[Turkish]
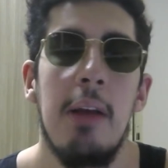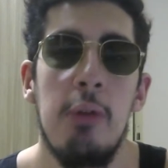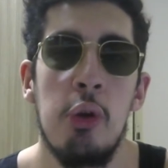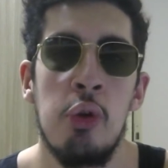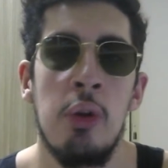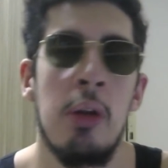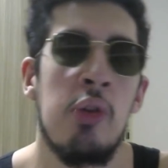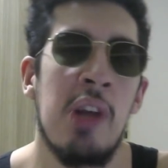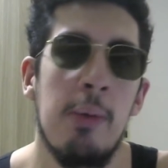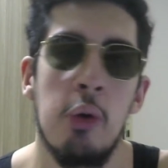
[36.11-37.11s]
Video sonları
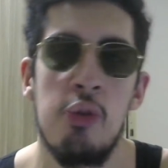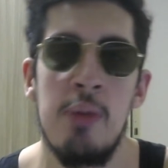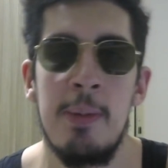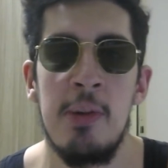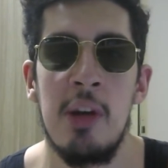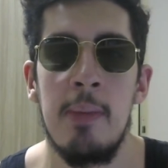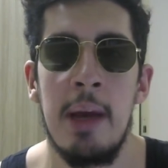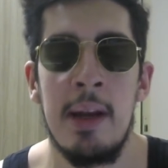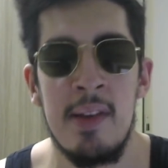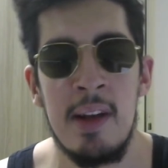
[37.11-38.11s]
güzel bir konuşma yapacağım.
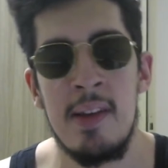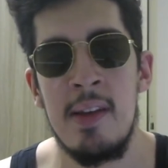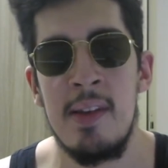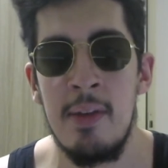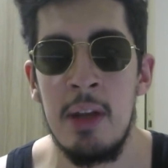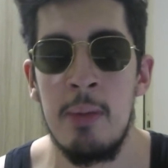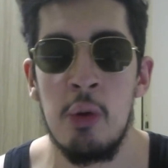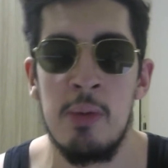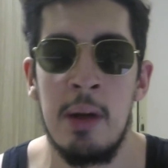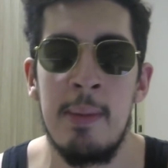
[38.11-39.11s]
Eğer izlersiniz sevinirim.
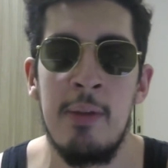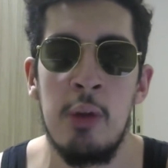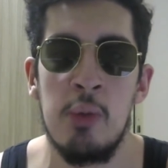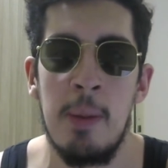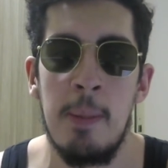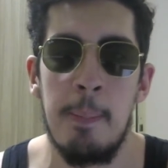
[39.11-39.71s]
O zaman hemen videomuza